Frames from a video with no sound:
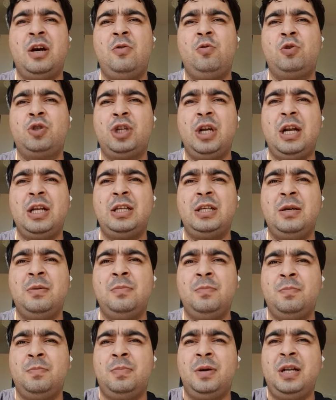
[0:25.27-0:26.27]
у Шальки
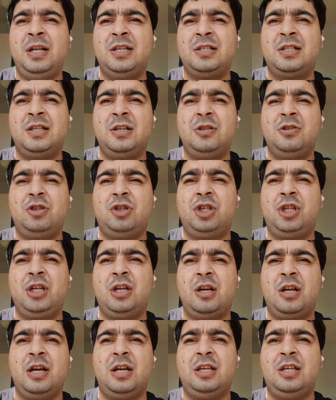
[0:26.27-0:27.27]
были следующие
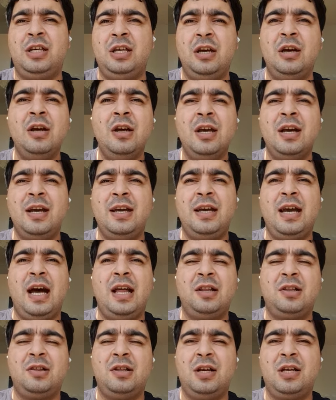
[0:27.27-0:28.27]
игроки.
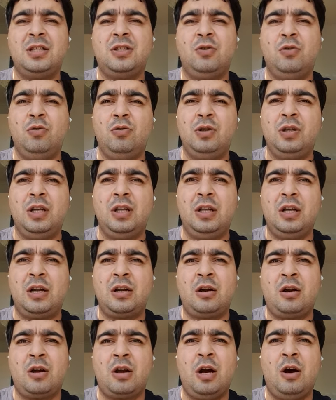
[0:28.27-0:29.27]
Ян Класс
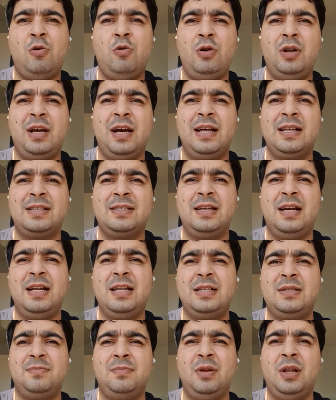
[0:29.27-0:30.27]
Хунтелар, Рауль
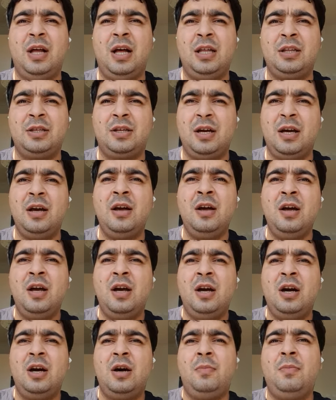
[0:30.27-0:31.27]
Гонсалес Бланка.
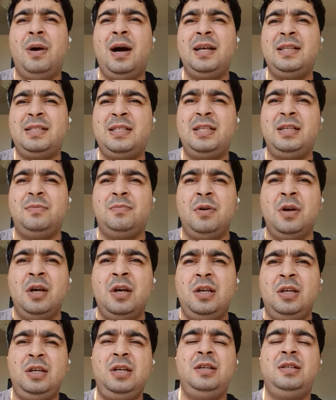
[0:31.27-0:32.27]
Матип
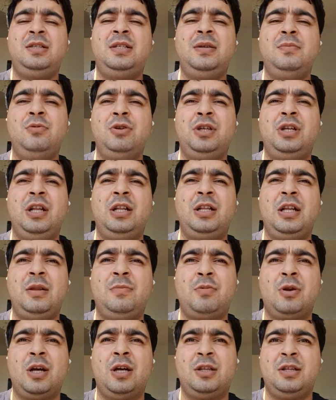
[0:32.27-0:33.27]
и Тима
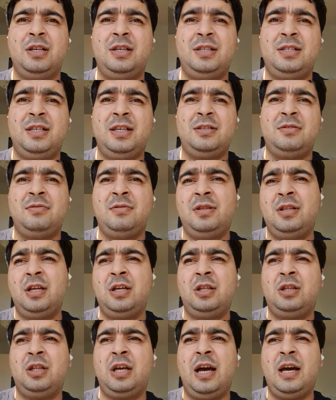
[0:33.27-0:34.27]
Хильдельбрант. И,
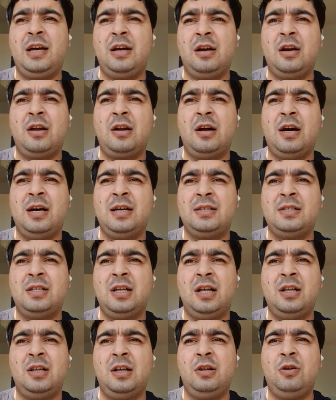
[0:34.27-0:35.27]
естественно, та игра
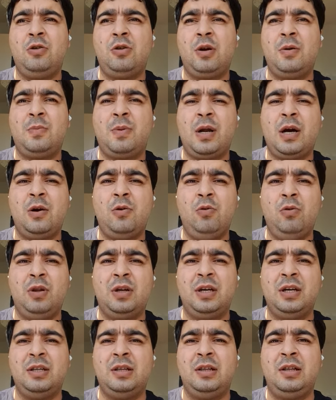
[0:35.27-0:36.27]
стала легкой
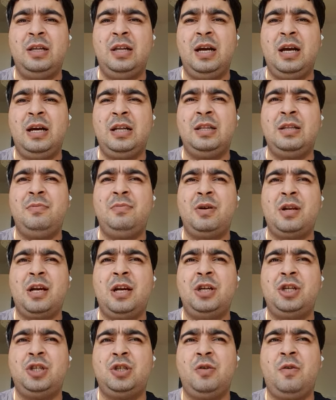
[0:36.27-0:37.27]
прогулкой для
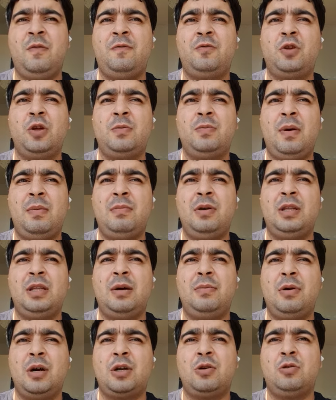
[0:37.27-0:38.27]
набирающего в тот момент
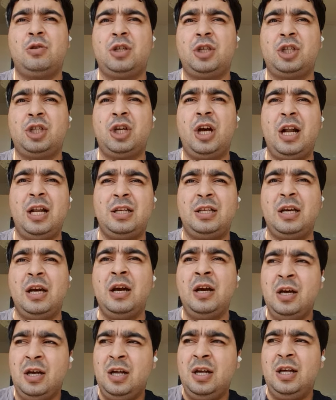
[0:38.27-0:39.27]
оборота Шальки.
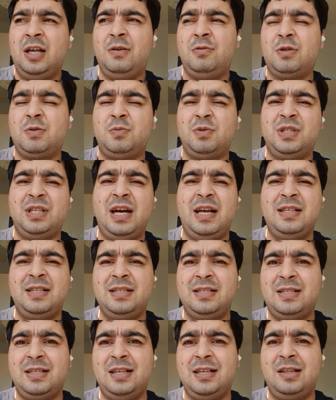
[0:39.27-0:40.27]
И вот спустя
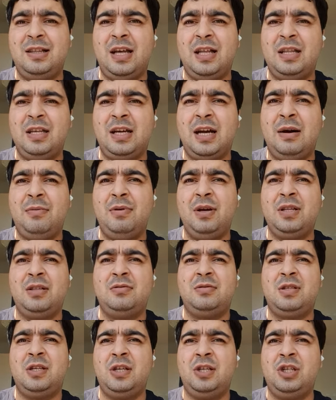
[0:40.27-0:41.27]
11 лет данной команды
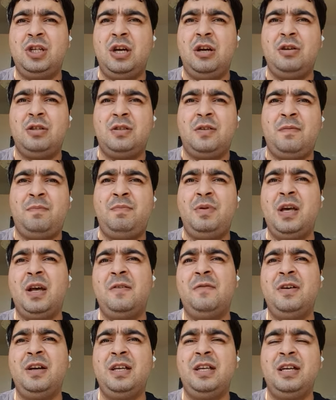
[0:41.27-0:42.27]
встречаются.
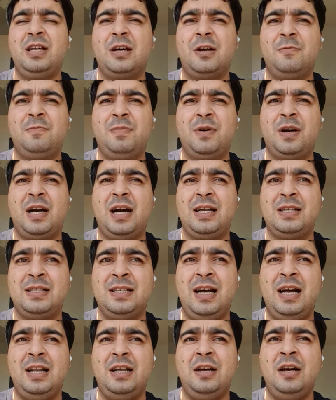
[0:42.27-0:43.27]
Первые игры
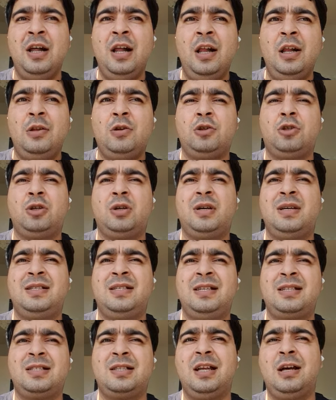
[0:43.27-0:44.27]
показали то, что
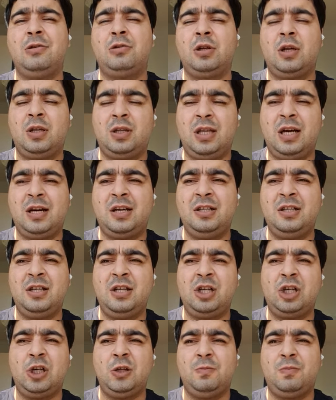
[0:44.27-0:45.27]
Катя Слаутерн так и не
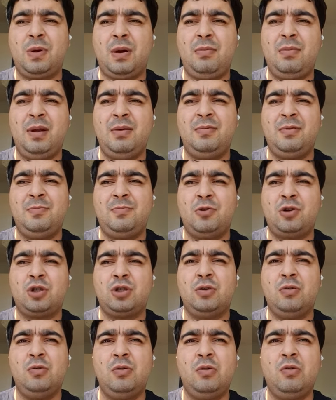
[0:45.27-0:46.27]
решил проблемы
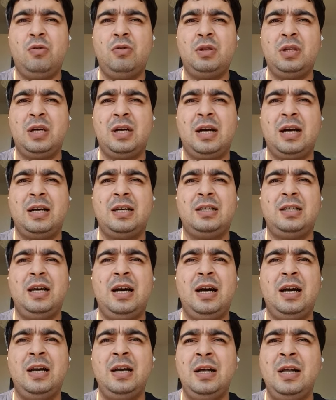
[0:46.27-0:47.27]
прошлого года,
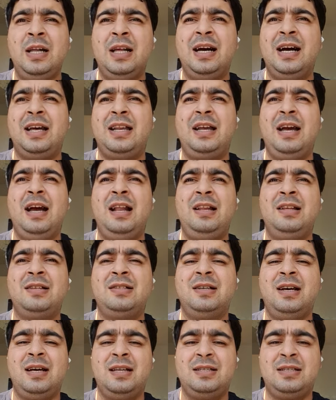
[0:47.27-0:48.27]
когда
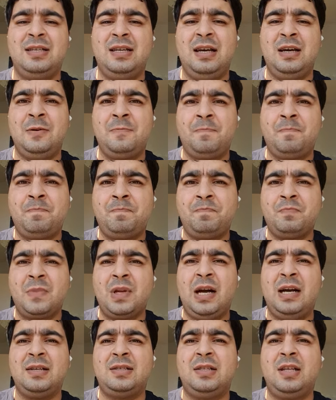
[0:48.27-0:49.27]
реализация
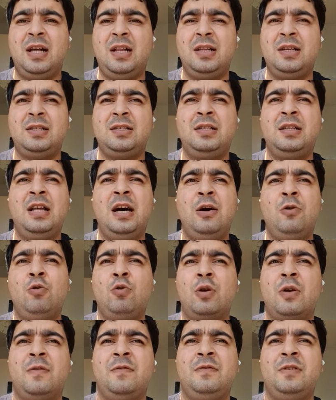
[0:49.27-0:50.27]
осталось на
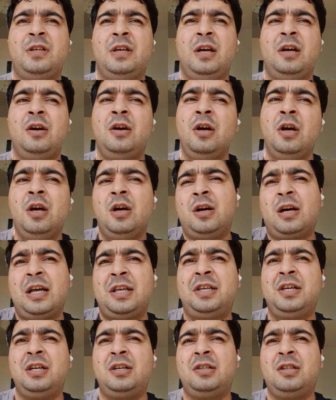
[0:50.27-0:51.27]
уровне
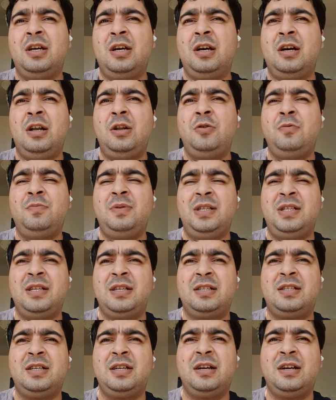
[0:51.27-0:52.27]
каких-то
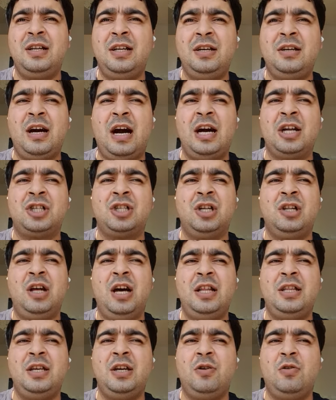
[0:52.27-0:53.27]
любительских лиг, а
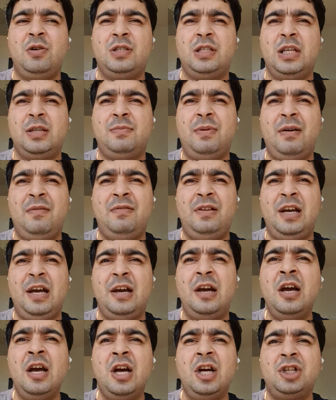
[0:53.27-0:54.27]
желание хоть
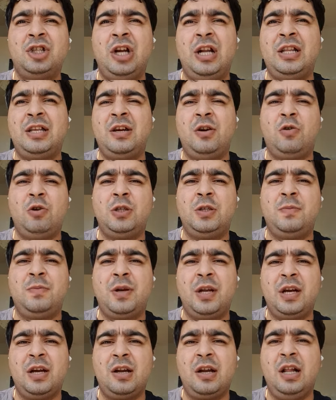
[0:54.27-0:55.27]
отбавляй. Шальке хоть и
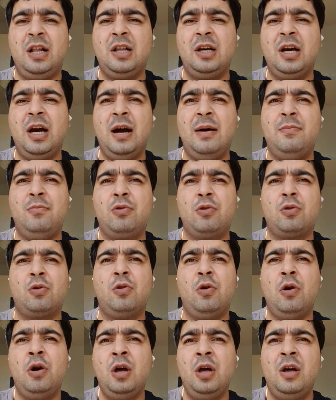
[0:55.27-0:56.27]
проиграл
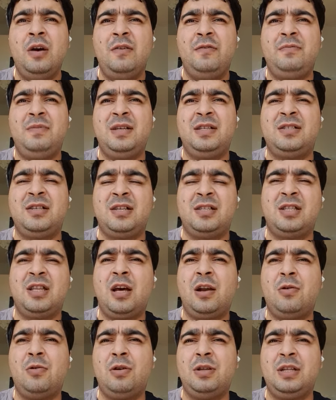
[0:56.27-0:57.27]
Гамбургу вместе с
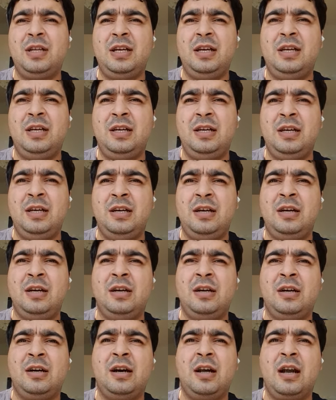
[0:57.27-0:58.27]
Тородой
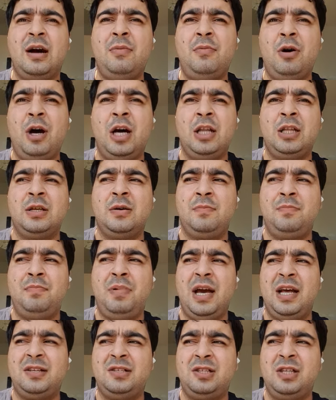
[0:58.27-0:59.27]
э, Караманом
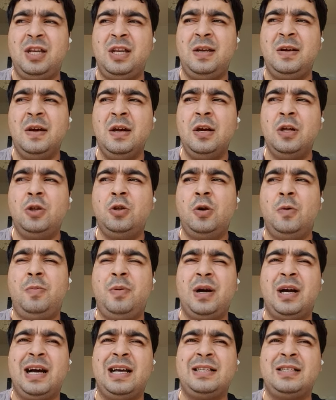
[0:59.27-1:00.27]
5-3, но
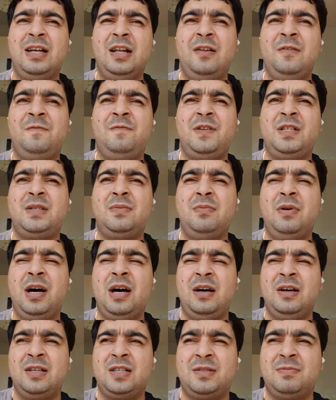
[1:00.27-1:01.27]
показал
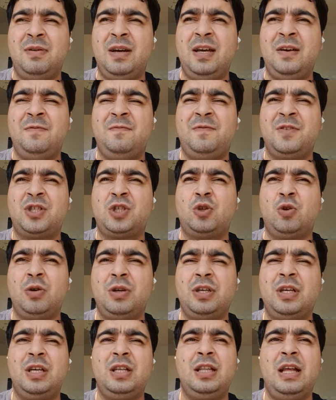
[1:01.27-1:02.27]
весьма свои
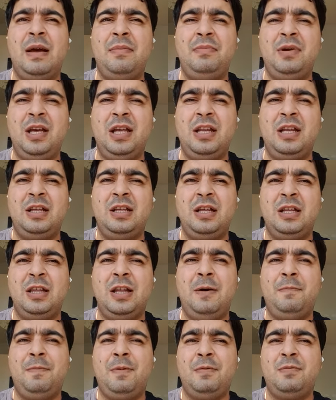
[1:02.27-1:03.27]
высокие намерения
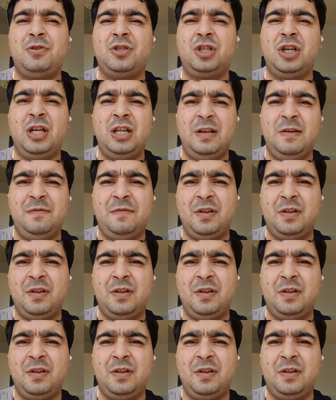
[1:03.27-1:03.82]
на повышение в